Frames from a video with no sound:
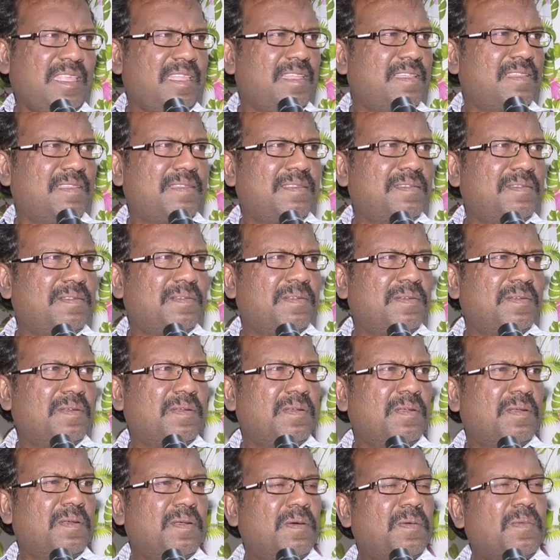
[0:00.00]
అది
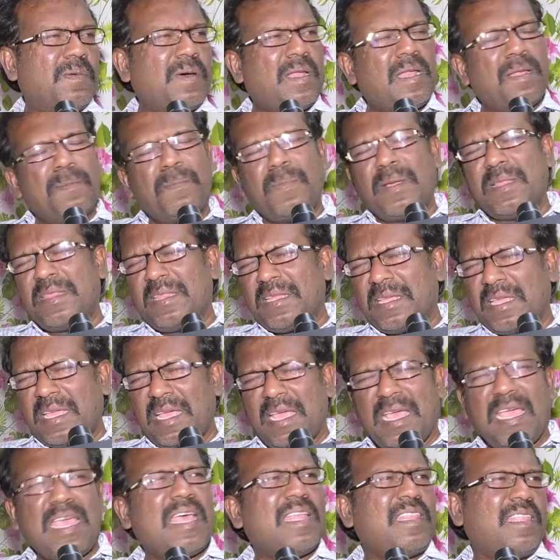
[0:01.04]
వాళ్ళ
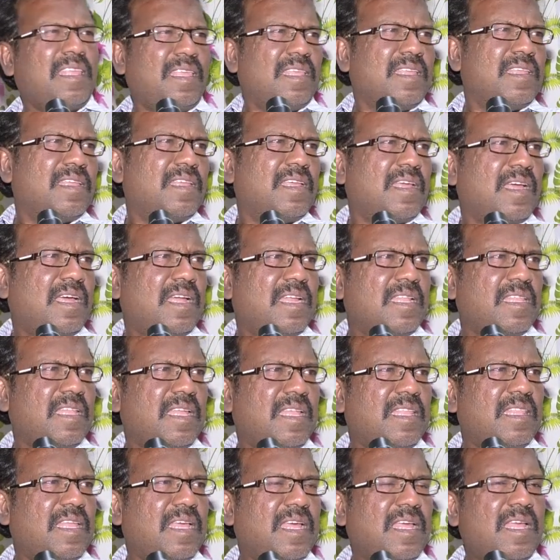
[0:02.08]
బతికే అది
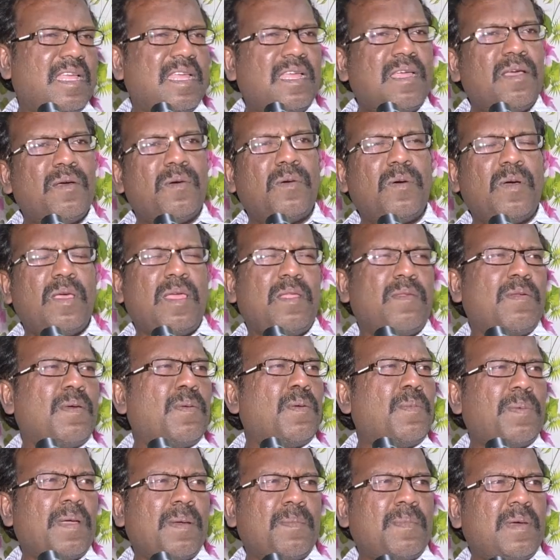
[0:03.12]
అర్థమైందా ఓ ఇరవై
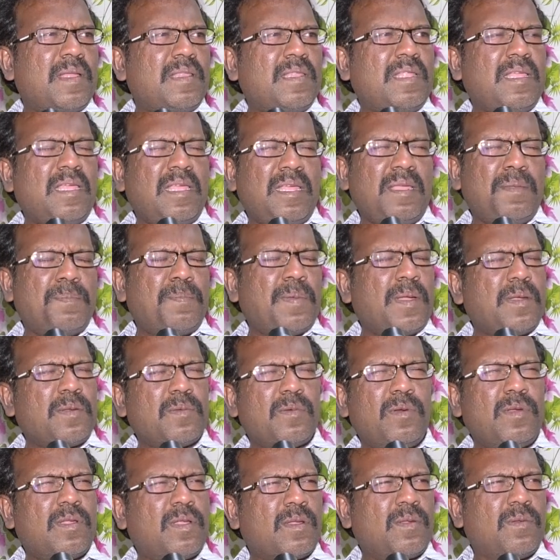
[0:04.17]
ముప్పై మంది
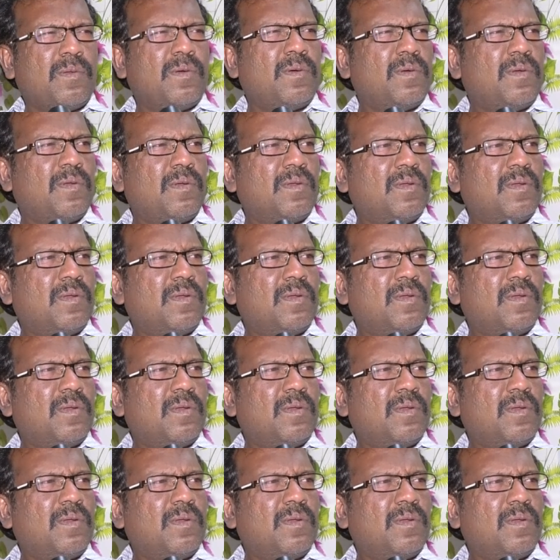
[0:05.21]
పెట్టుకుంటారు